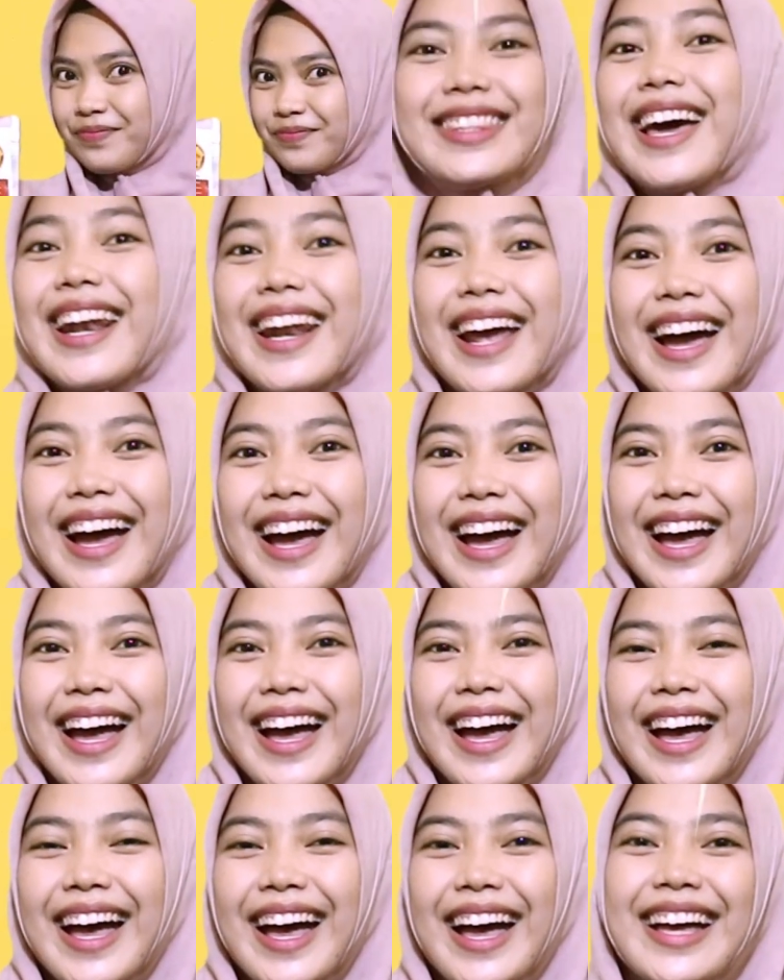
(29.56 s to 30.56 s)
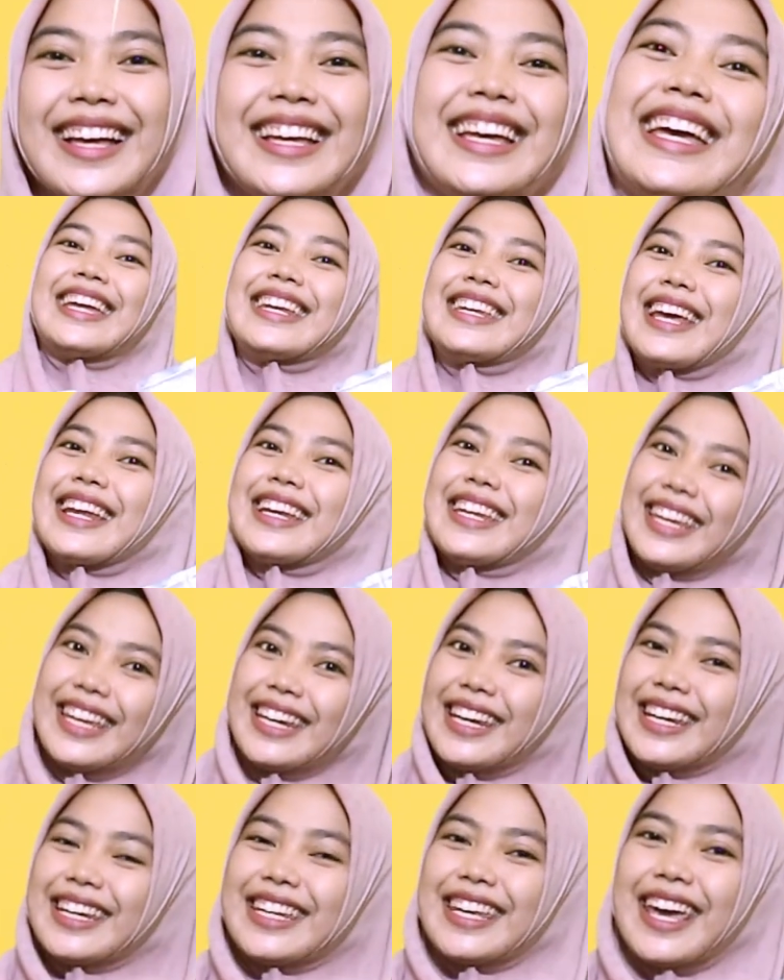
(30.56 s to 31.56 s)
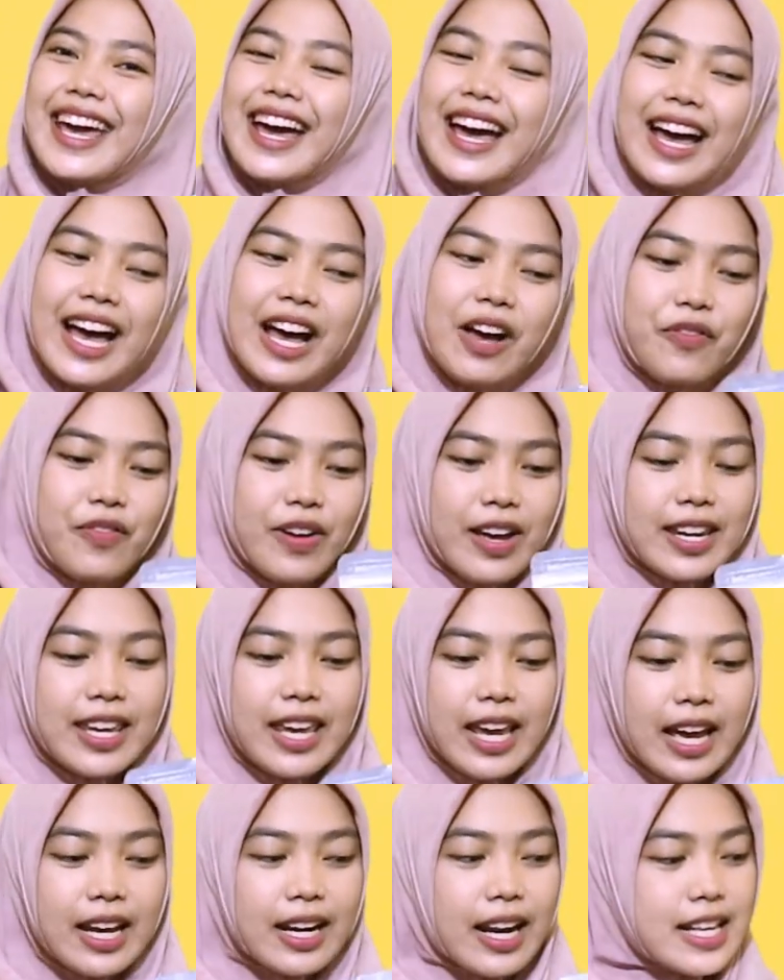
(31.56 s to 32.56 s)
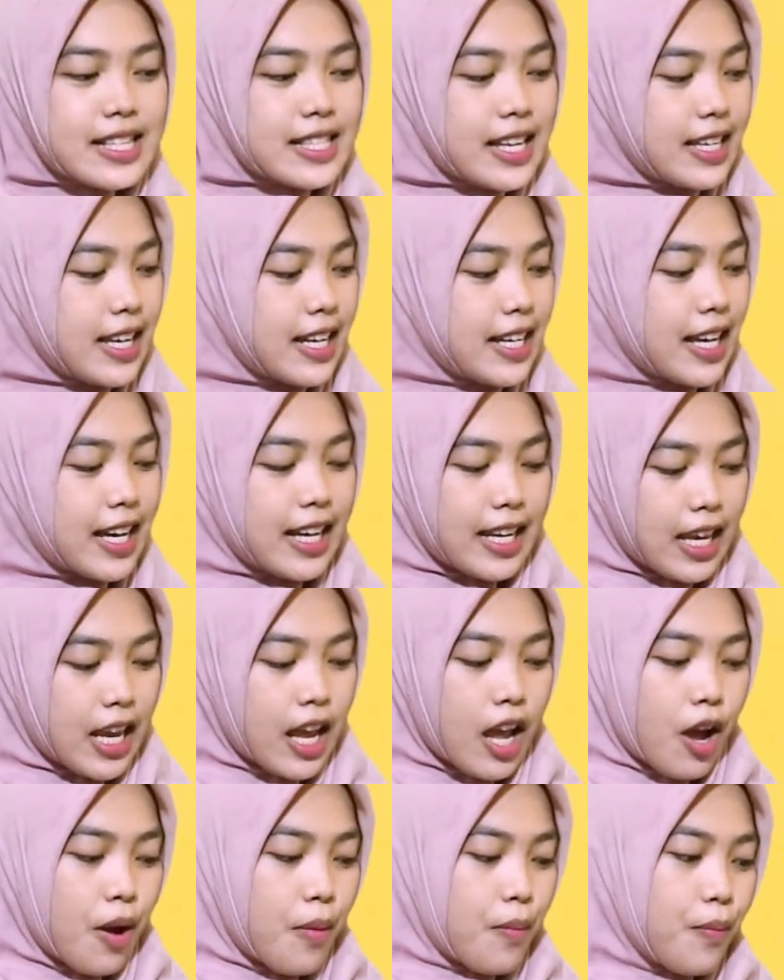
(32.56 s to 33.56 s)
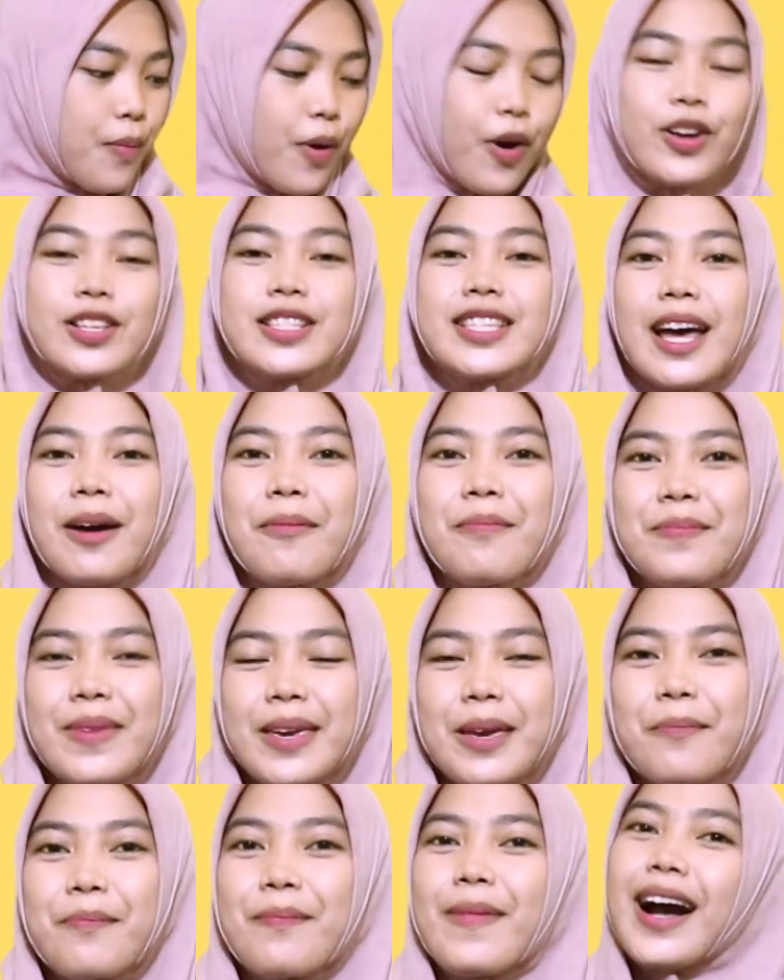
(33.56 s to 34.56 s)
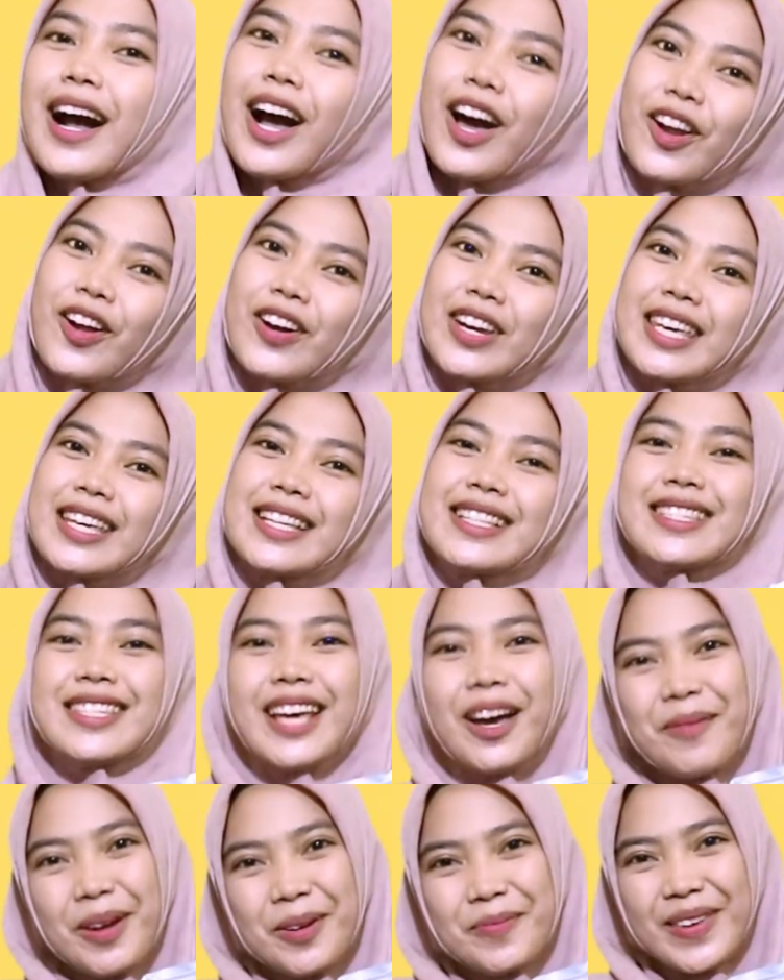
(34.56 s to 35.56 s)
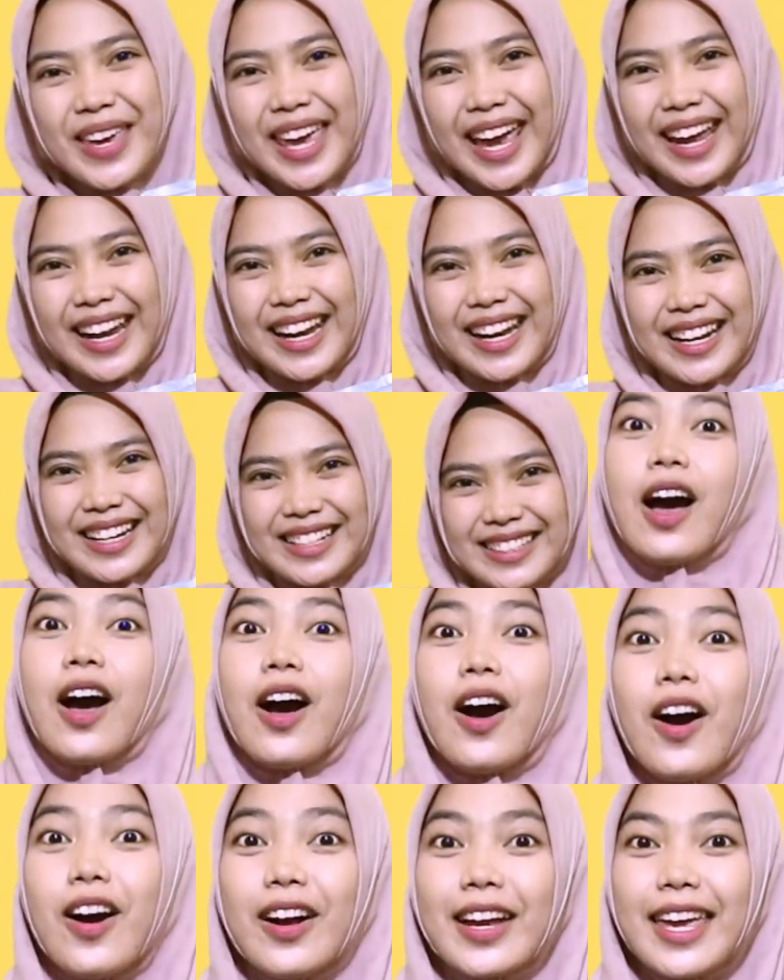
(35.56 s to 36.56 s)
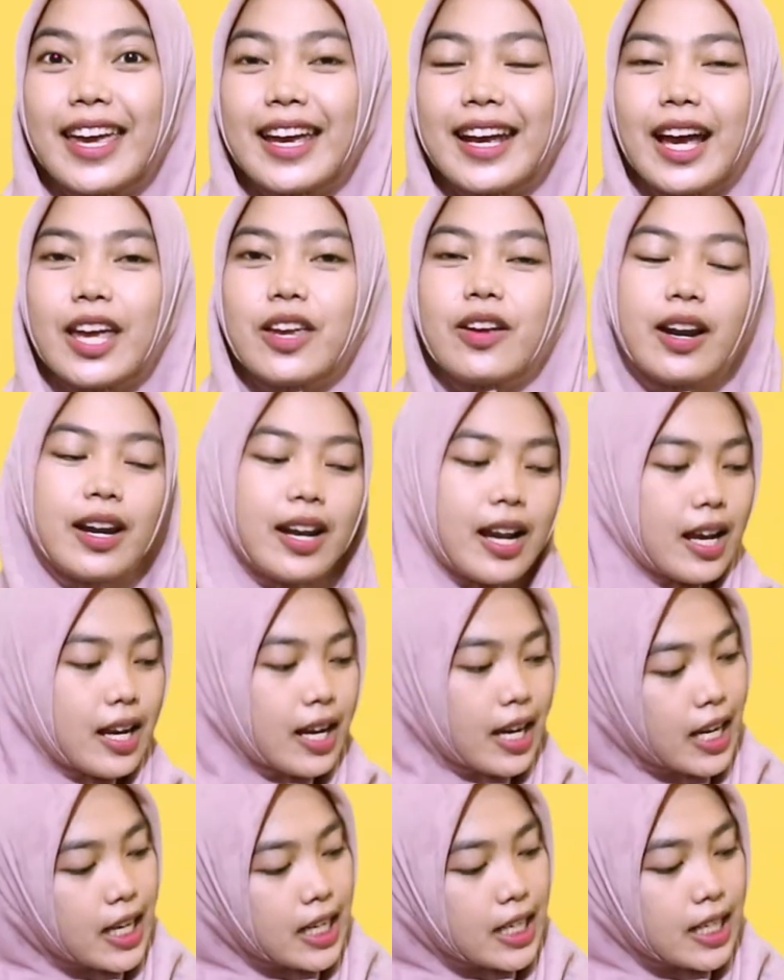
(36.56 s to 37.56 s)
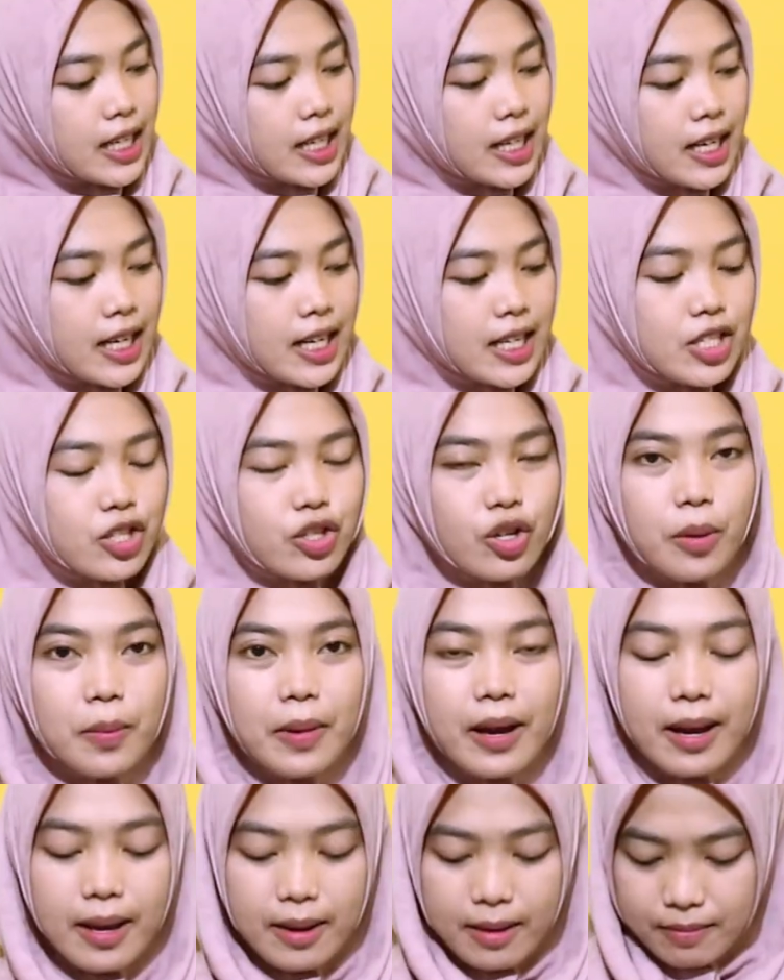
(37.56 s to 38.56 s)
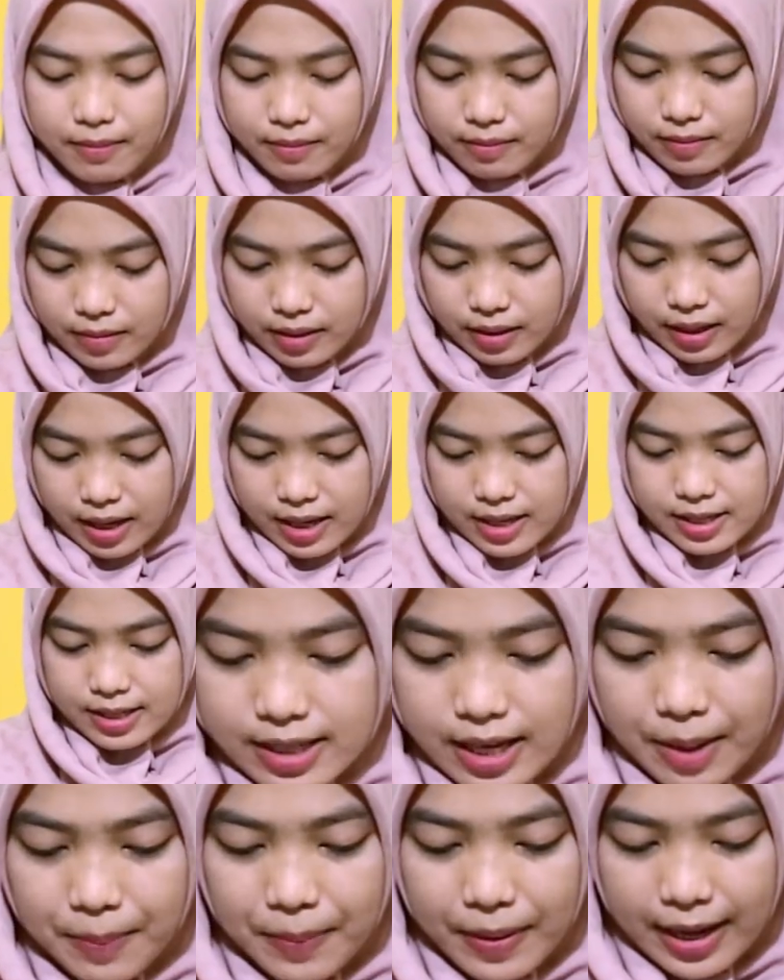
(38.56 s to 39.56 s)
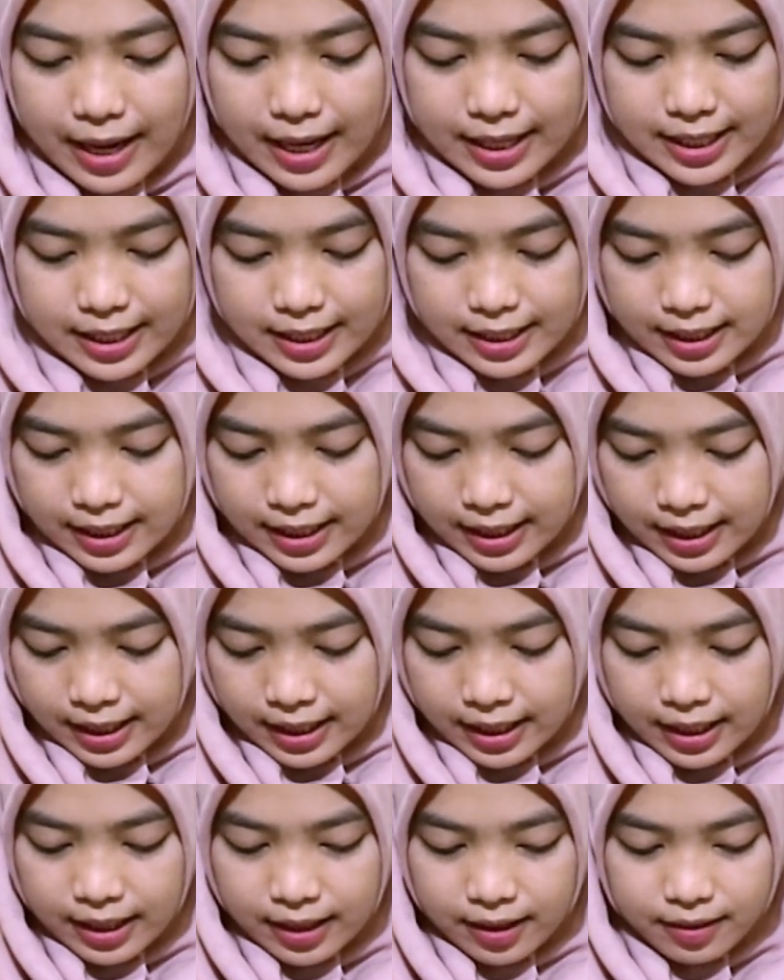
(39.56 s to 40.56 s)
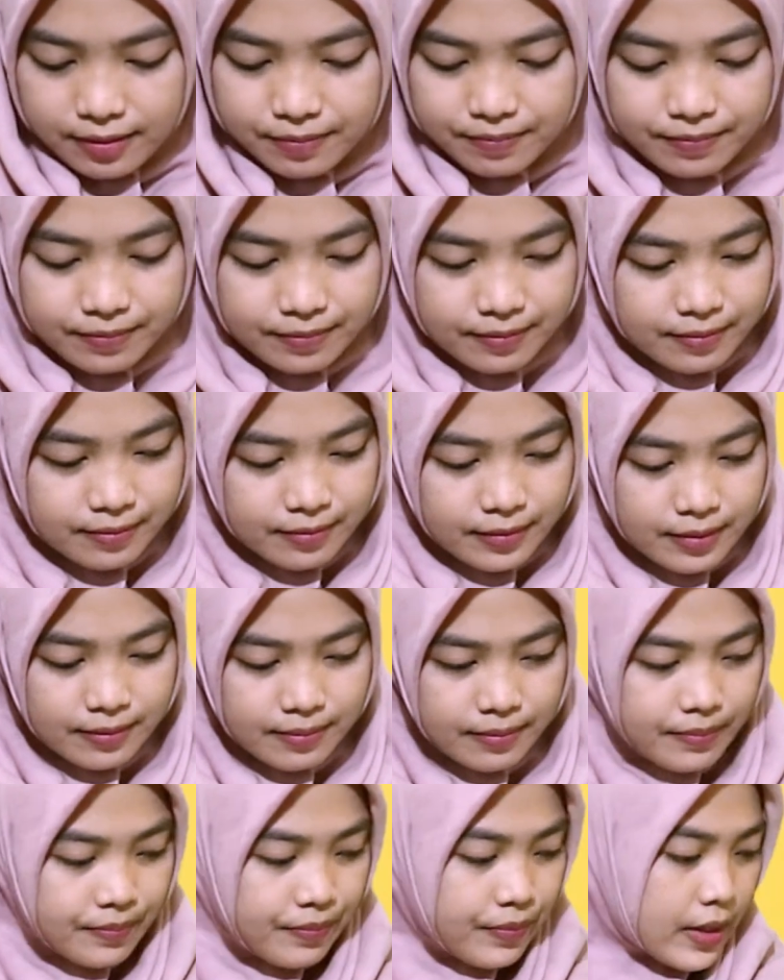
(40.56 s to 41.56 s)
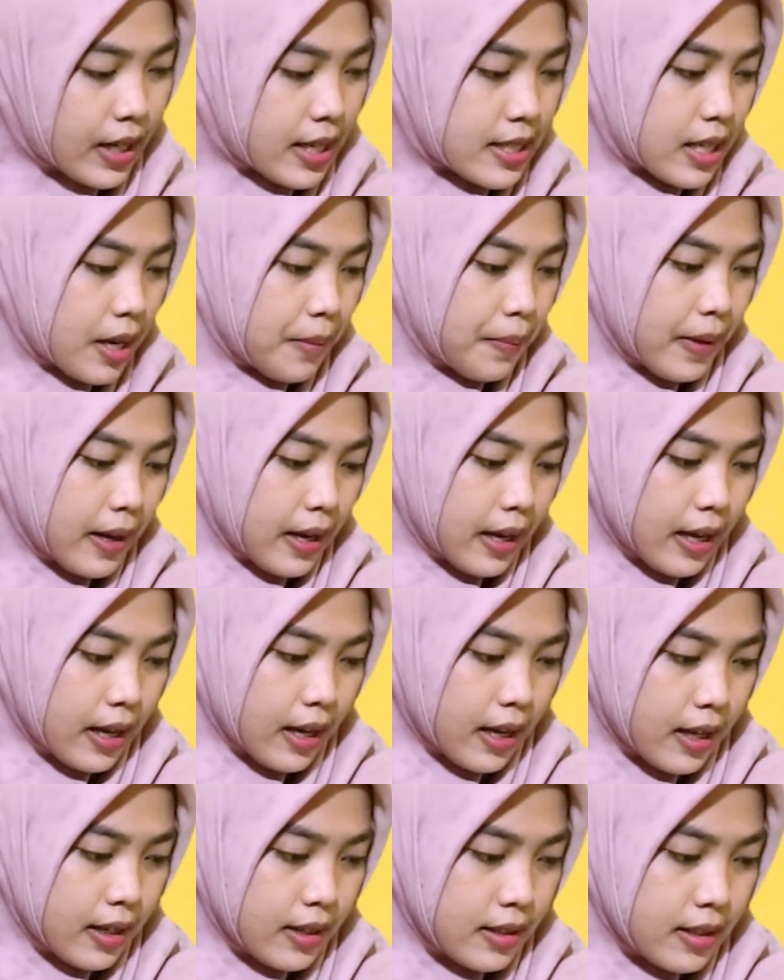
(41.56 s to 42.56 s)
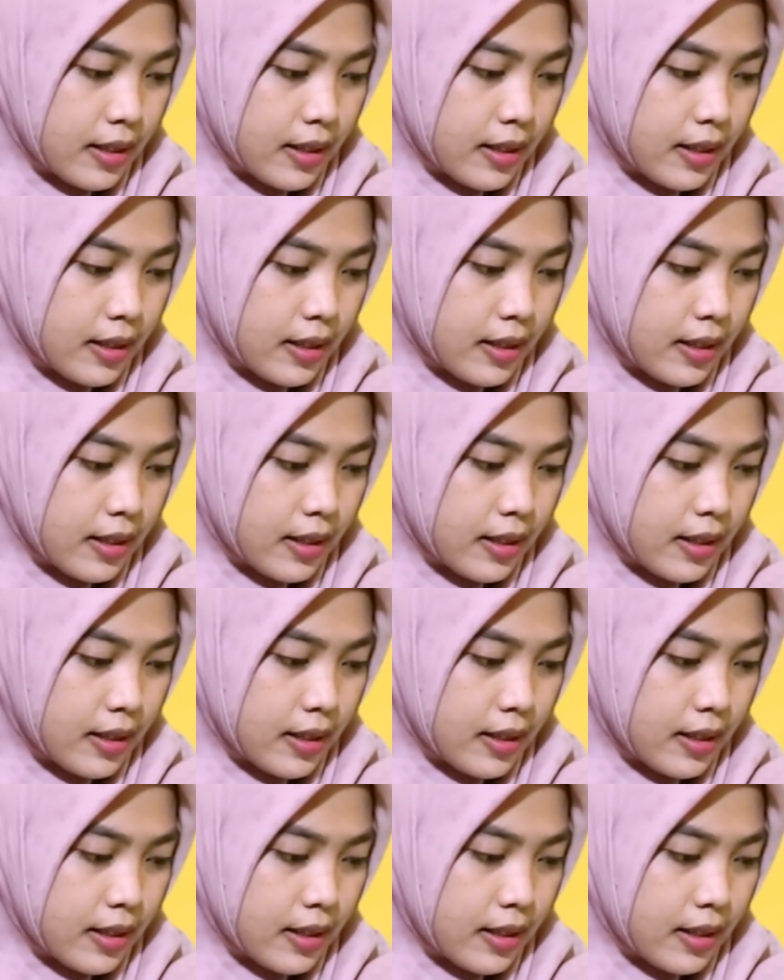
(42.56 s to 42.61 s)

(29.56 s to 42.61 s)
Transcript: Tadaaa! Dan ini dia varian rasanya dari Mozambi makaroni zaman bien. Oke, Kak Yulan akan coba rasa apa lagi nih? Hmm, rasa apa ya?